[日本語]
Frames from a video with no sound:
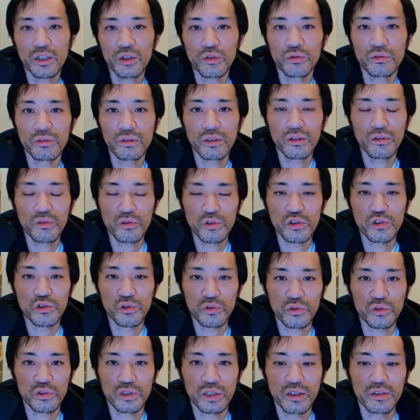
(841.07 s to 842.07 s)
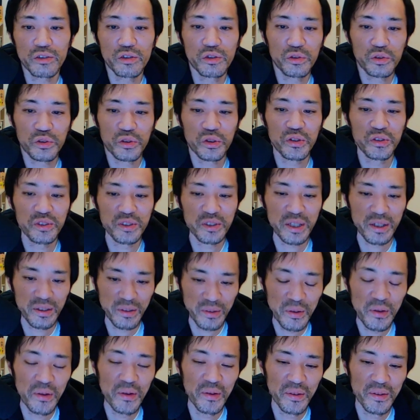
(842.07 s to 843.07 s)
言ったのにちょっと精通するんですけ
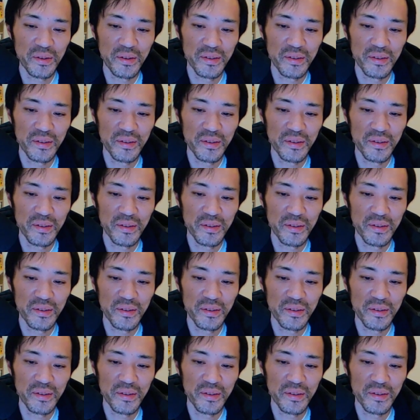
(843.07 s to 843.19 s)
ど